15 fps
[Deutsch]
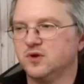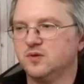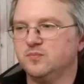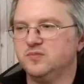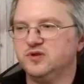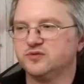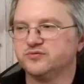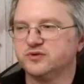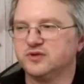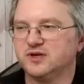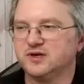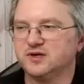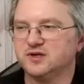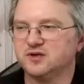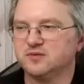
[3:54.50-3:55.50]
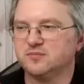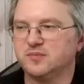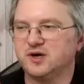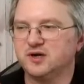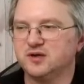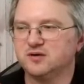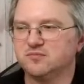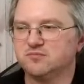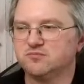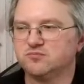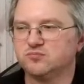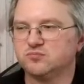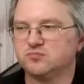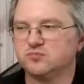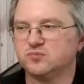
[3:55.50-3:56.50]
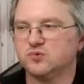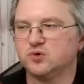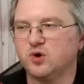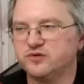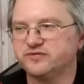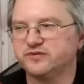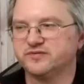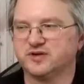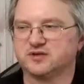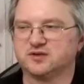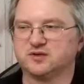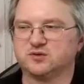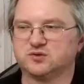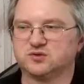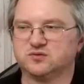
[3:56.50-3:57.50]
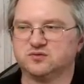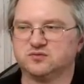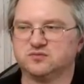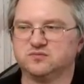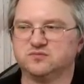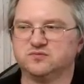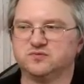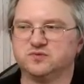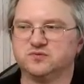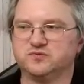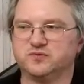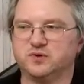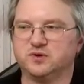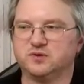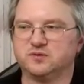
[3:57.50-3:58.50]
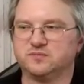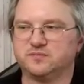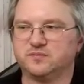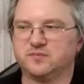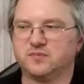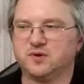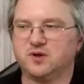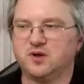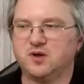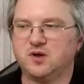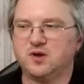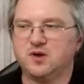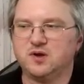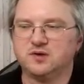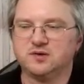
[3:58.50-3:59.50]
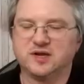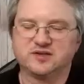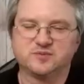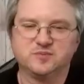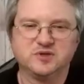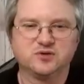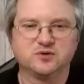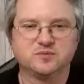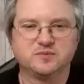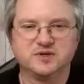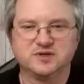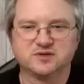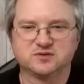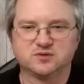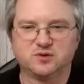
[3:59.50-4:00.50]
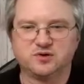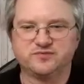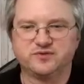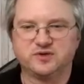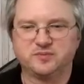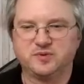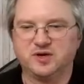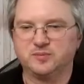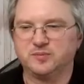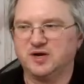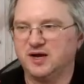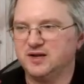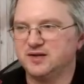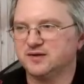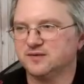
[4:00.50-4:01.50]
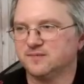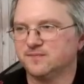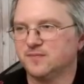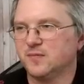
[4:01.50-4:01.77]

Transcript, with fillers: mir vielleicht meinen Läufer wegtauschen zu, zu wollen. Lass mich doch mal das Läuferpaar behalten.